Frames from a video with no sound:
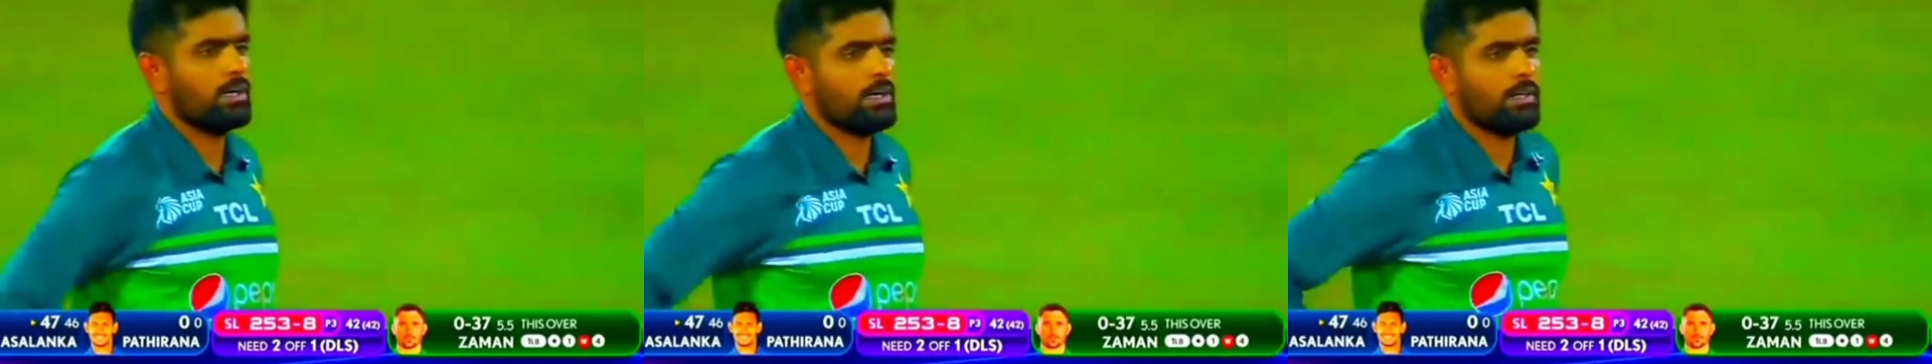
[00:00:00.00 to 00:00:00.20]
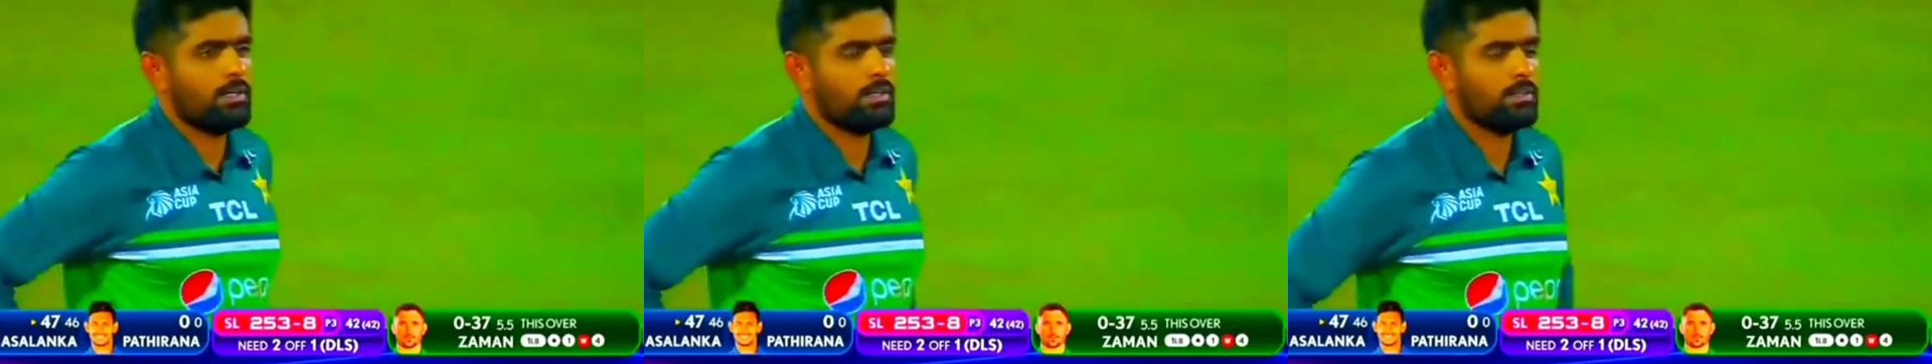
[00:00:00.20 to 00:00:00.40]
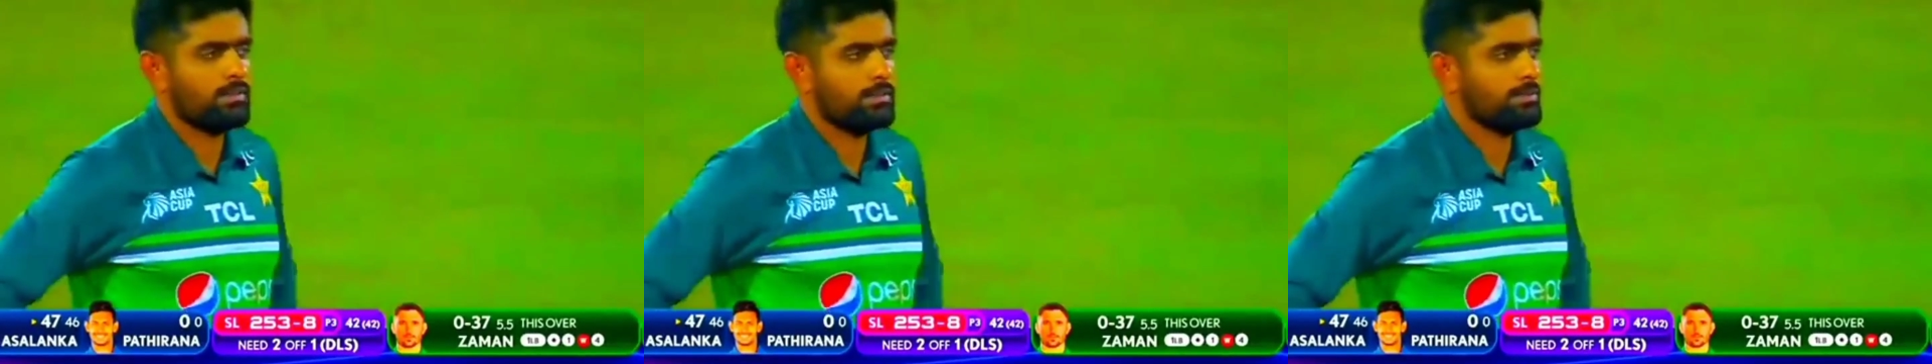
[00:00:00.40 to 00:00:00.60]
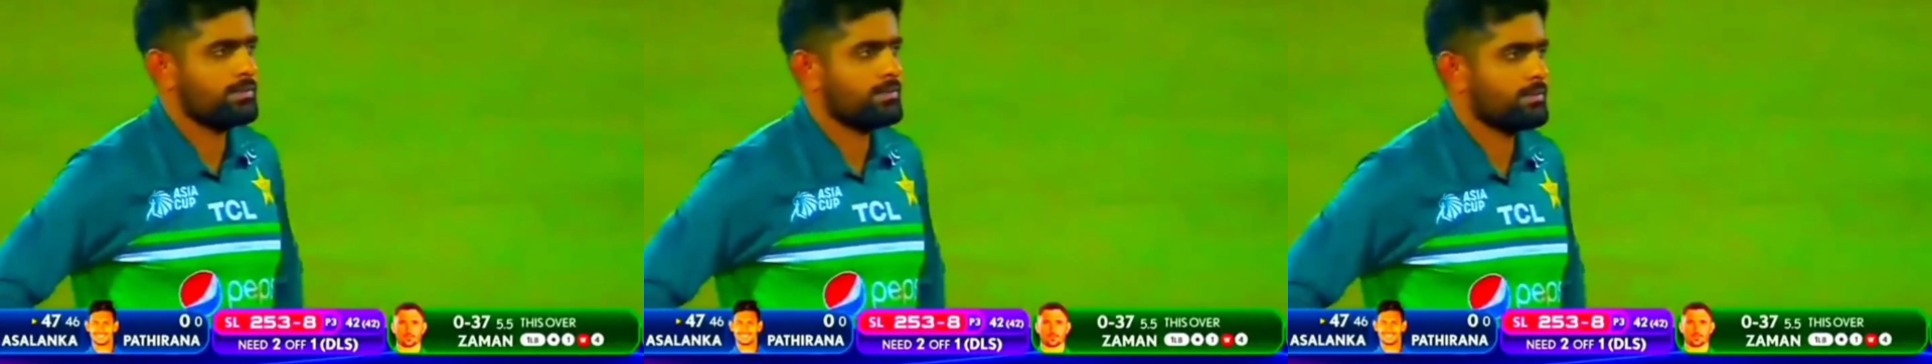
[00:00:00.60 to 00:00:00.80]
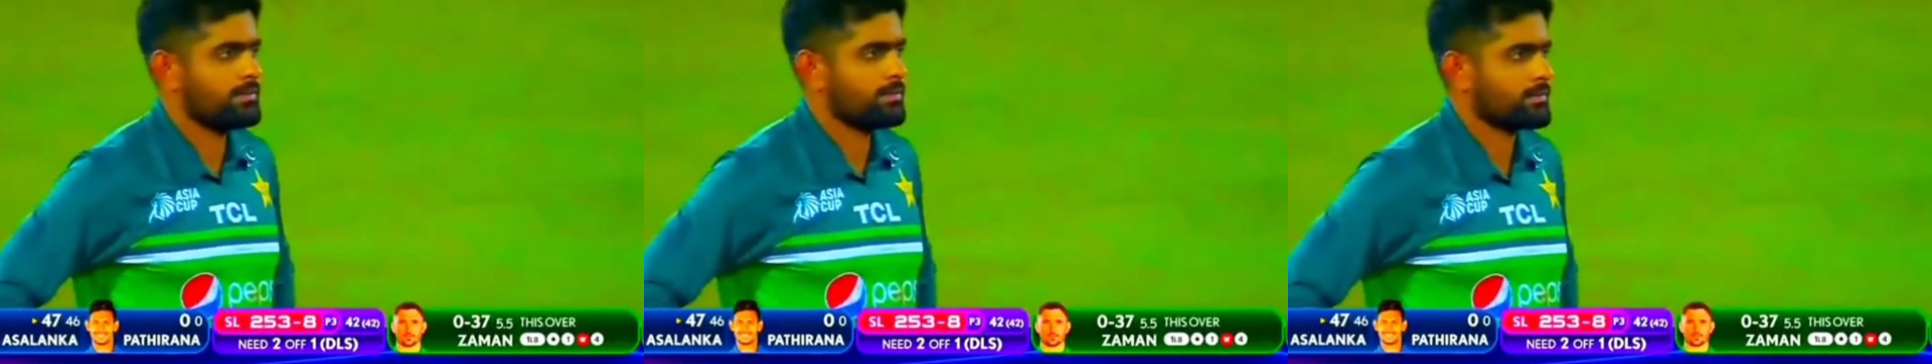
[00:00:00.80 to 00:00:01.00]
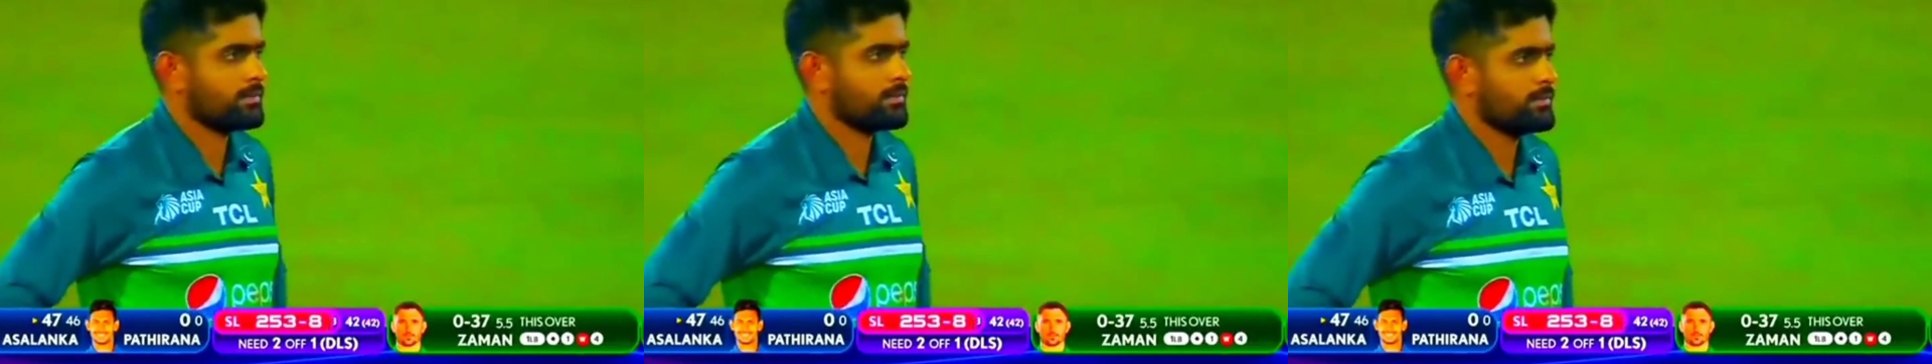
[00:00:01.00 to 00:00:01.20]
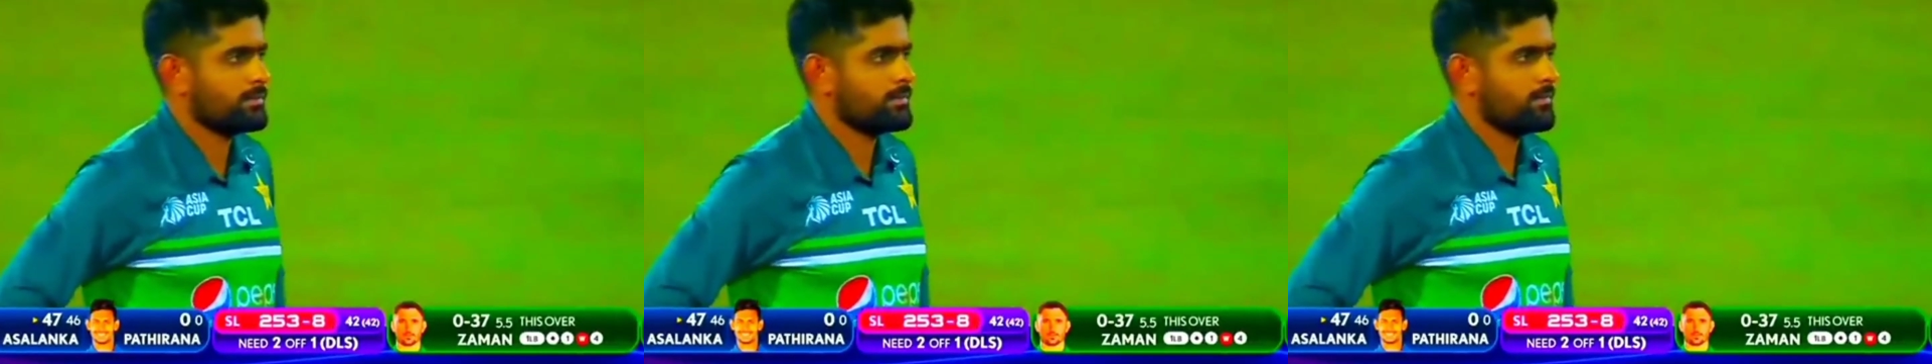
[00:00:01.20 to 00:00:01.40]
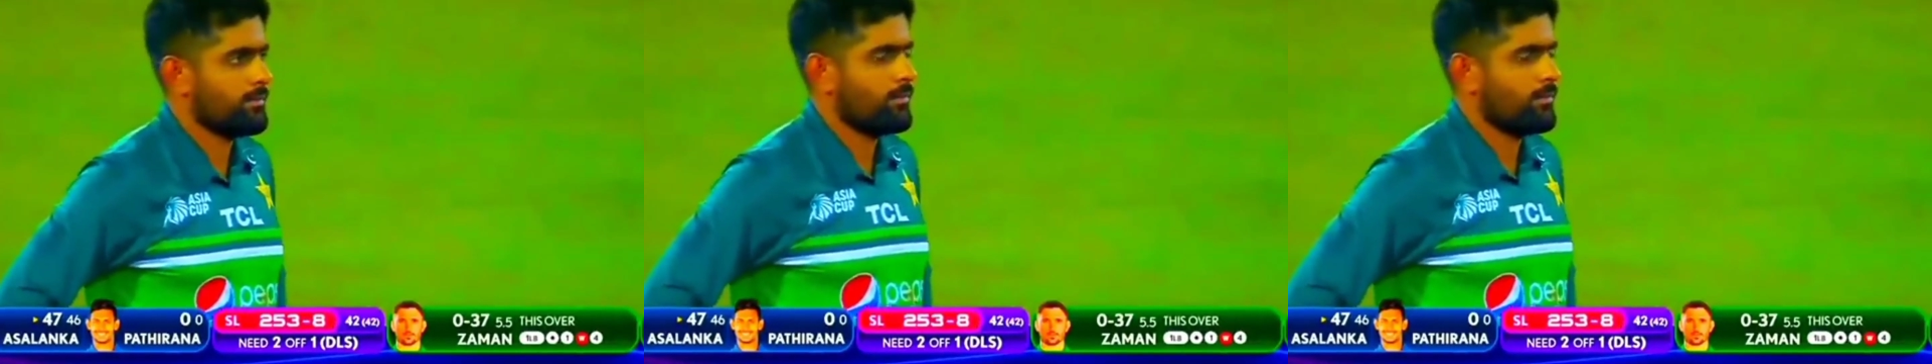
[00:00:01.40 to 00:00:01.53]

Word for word: थी और इस वक्त पाकिस्तान